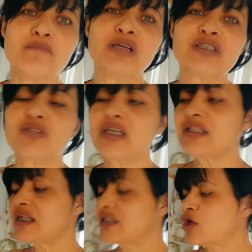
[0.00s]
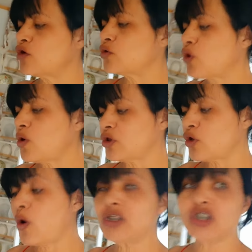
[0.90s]
Mas eu tenho deles só no do,
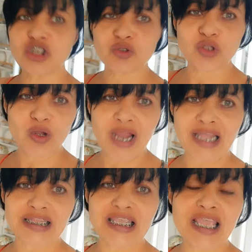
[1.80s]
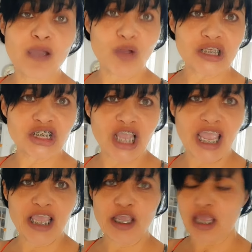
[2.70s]
todinho no dourado. E eu
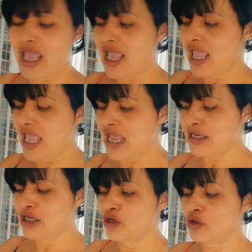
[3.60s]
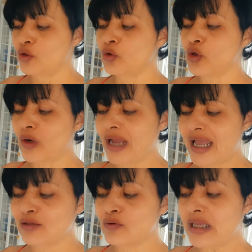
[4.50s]
achei ele no
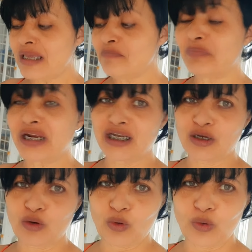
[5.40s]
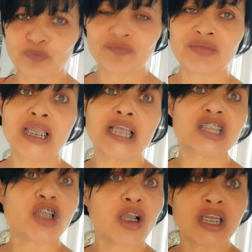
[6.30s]
dourado e branco.
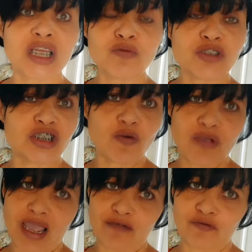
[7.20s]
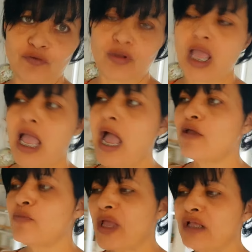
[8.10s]
Só que não tinha o garfo.
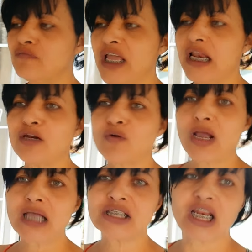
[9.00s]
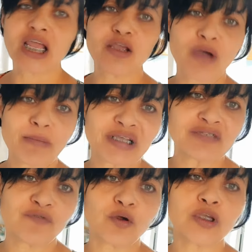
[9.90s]
Aí eu perguntei lá no caixa, né? E o
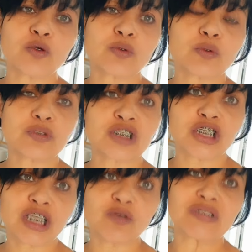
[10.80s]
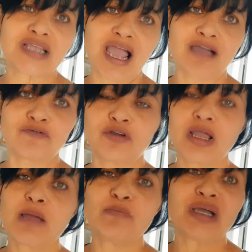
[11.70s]
rapaz falou que o, o tinha os garfos,
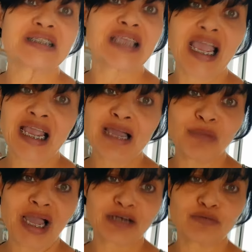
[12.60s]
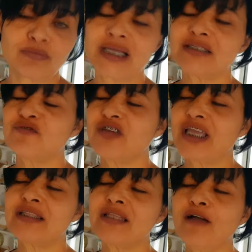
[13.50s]
mas que acabaram. Mas eu
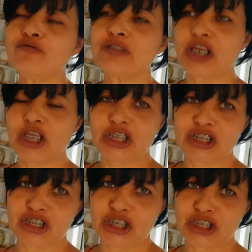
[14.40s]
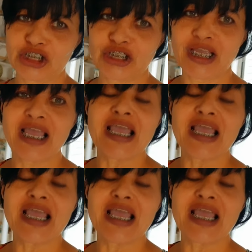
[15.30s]
fiquei tão triste, gente.